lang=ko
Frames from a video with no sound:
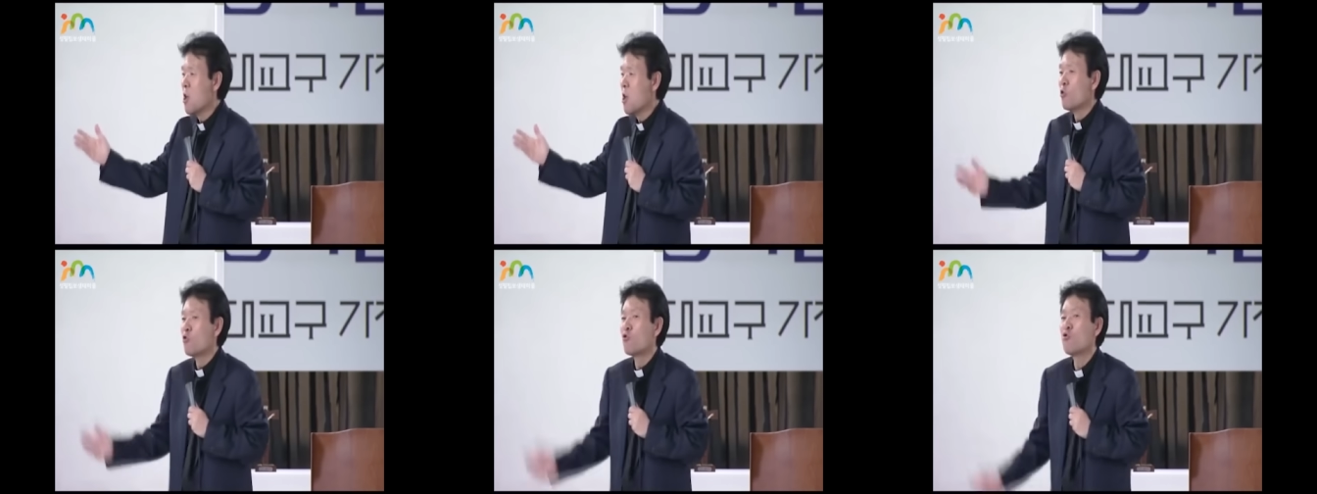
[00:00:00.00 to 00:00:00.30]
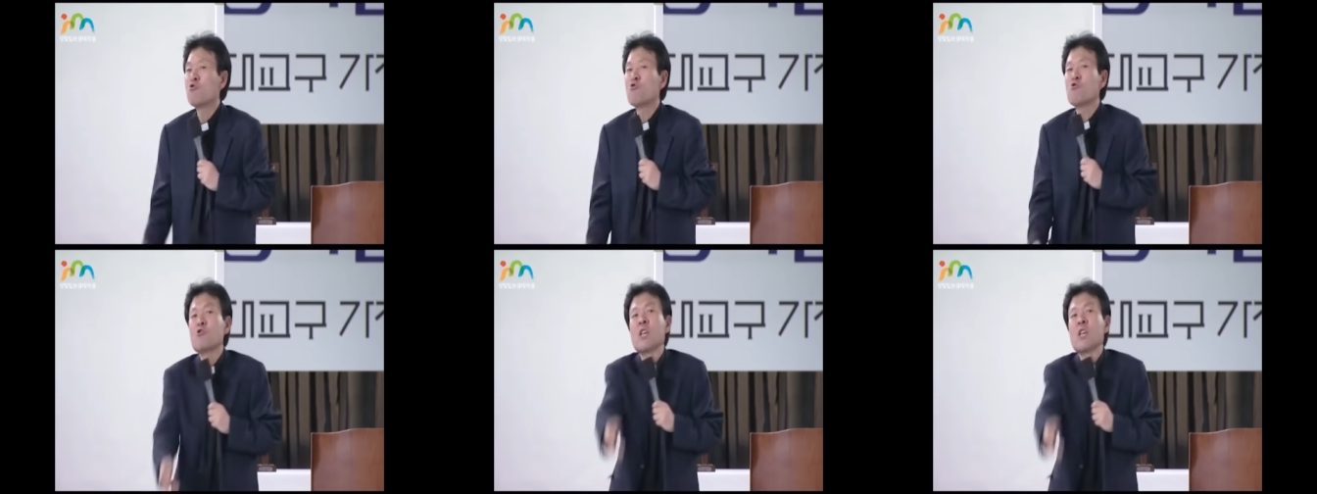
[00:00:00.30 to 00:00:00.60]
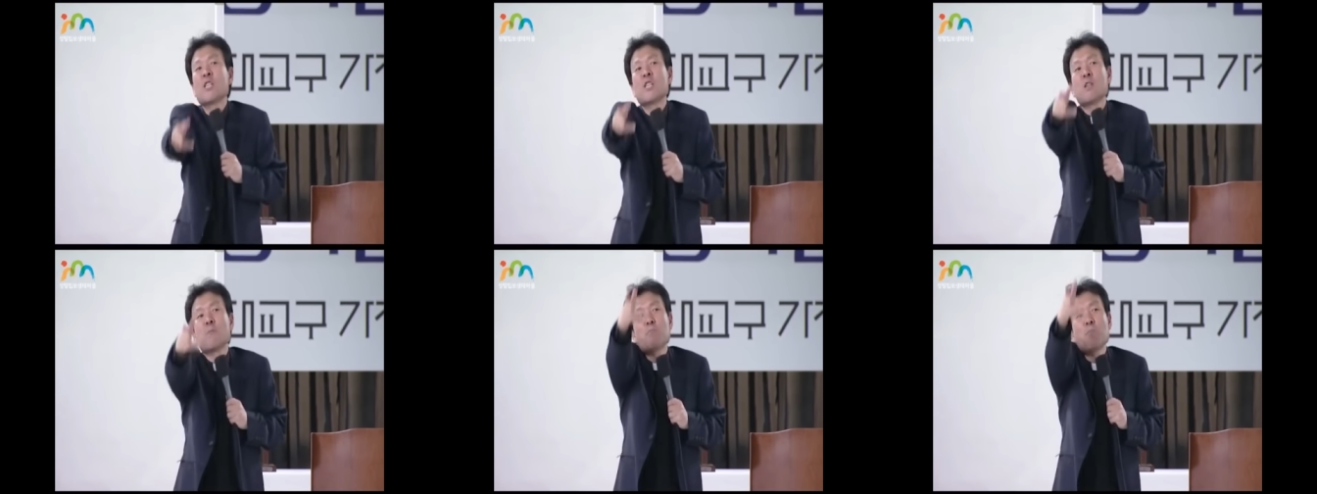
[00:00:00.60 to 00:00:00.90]

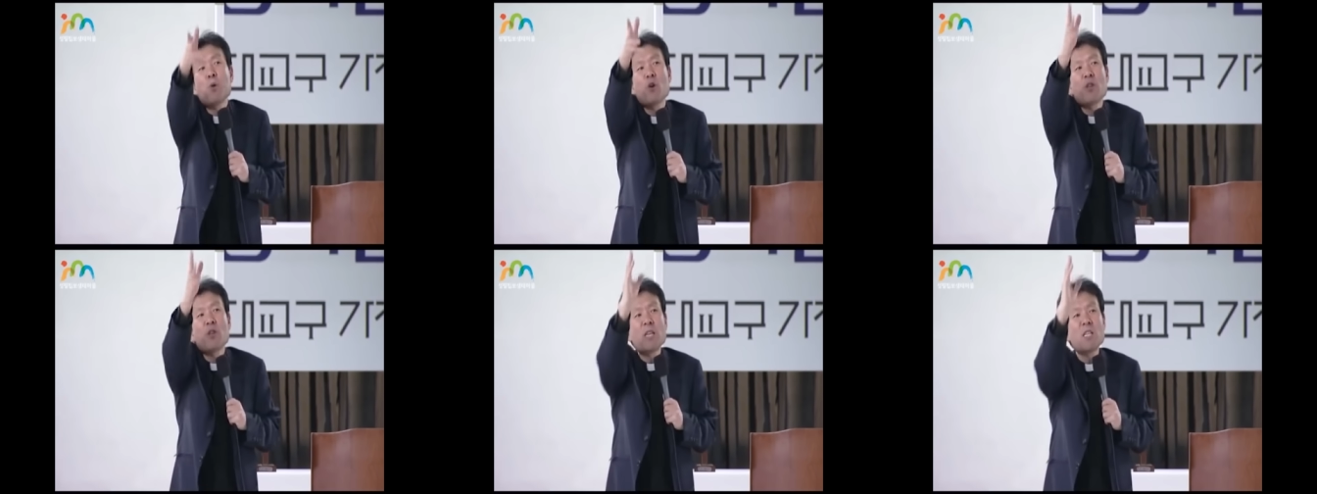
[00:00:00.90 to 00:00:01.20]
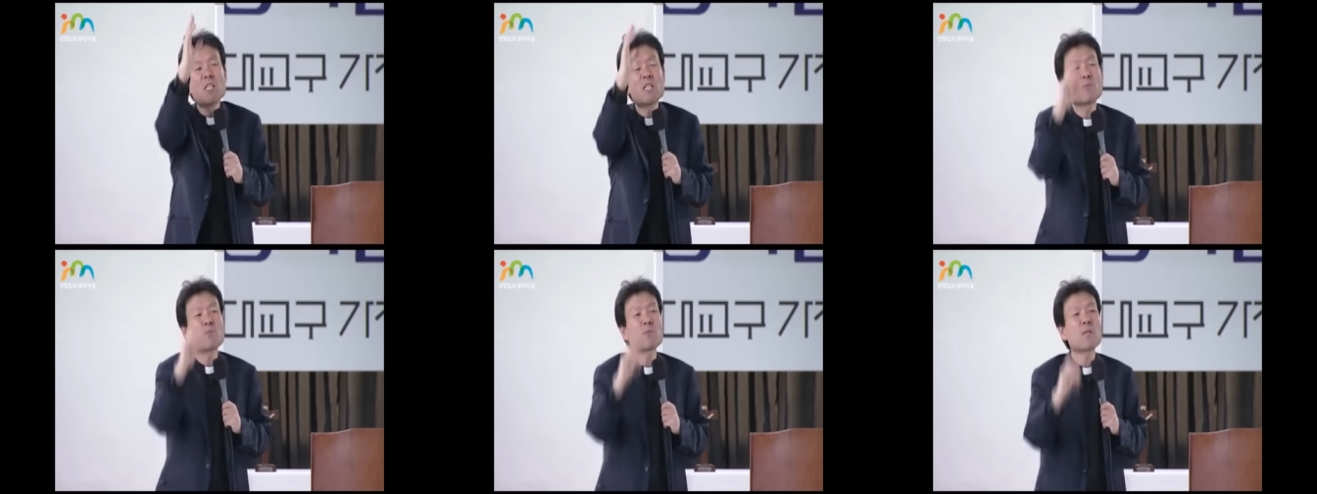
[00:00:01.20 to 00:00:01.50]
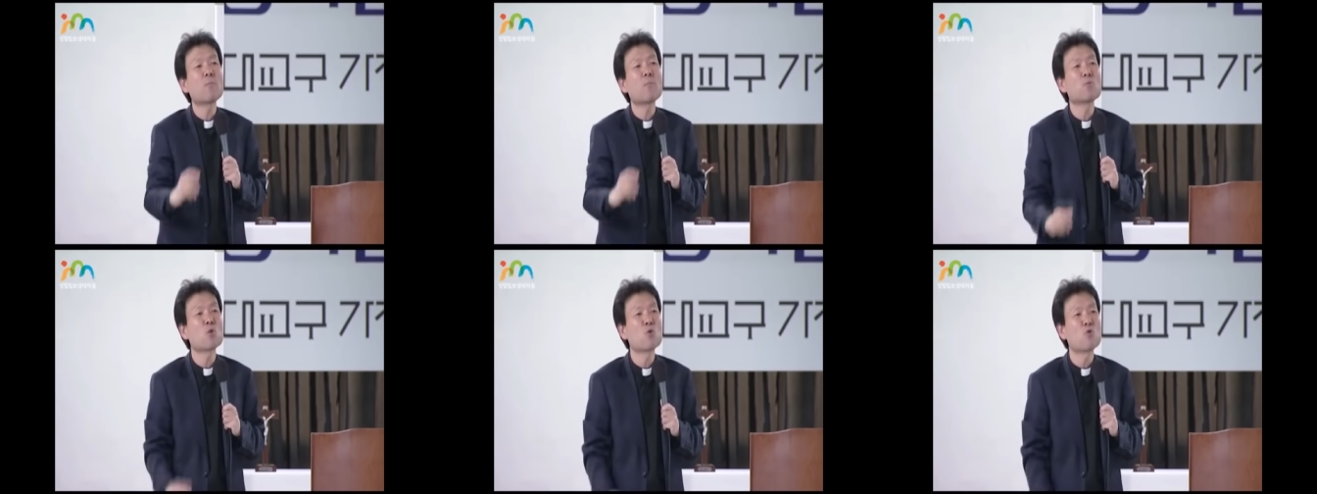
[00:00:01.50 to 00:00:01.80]
누구내집 뼈대
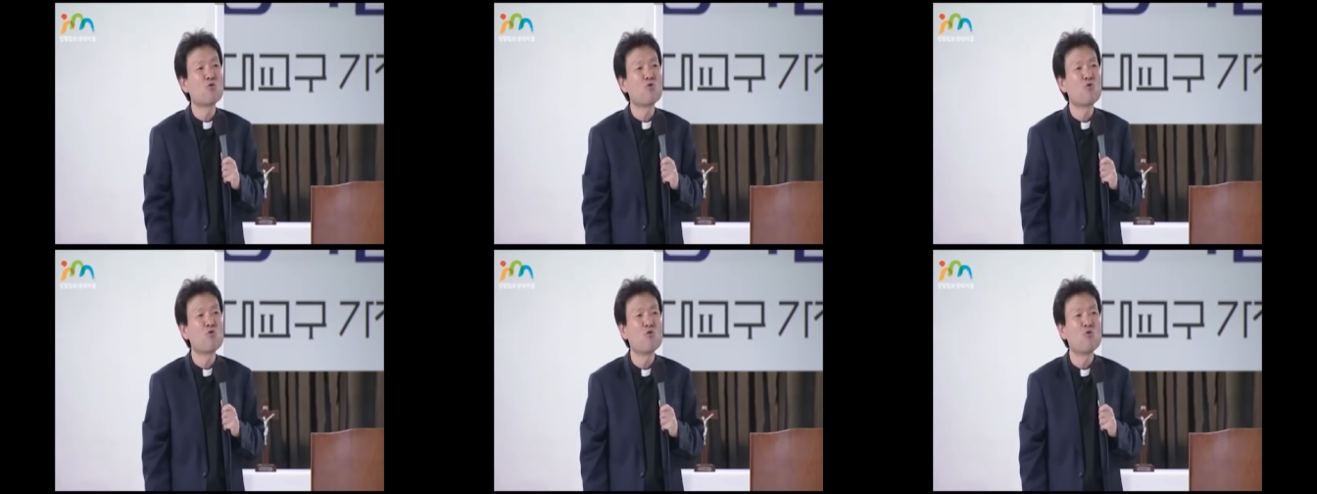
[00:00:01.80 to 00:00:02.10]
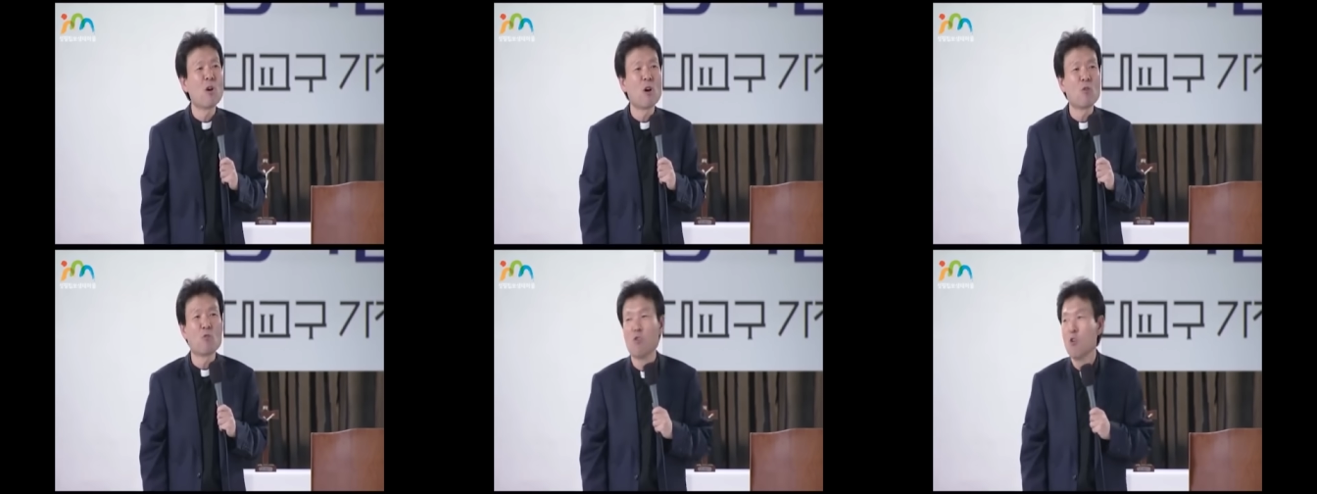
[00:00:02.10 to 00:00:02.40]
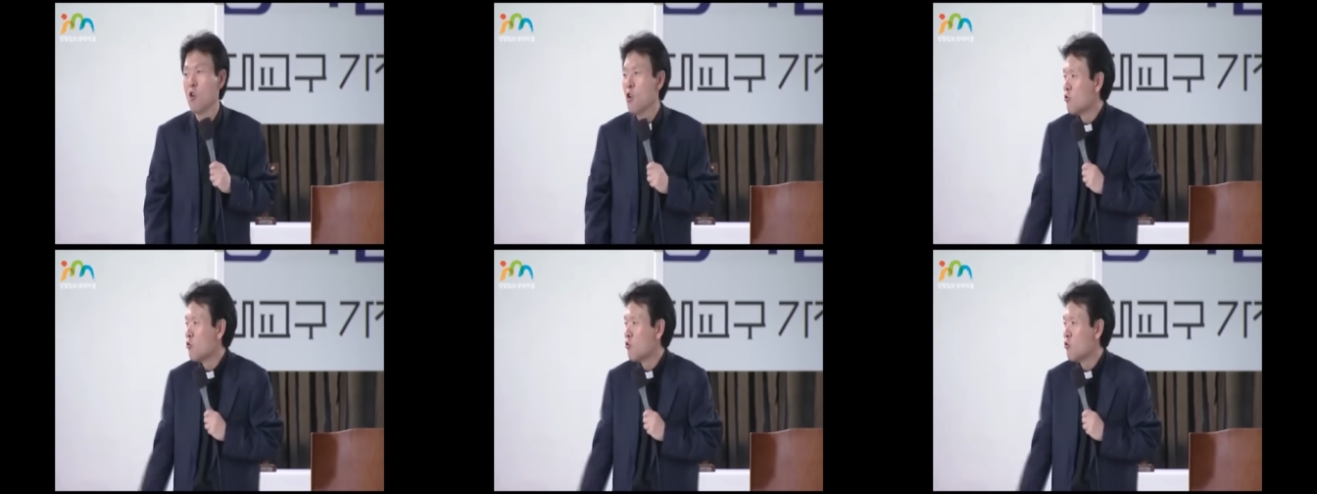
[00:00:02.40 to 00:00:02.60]
23손은 훌륭하고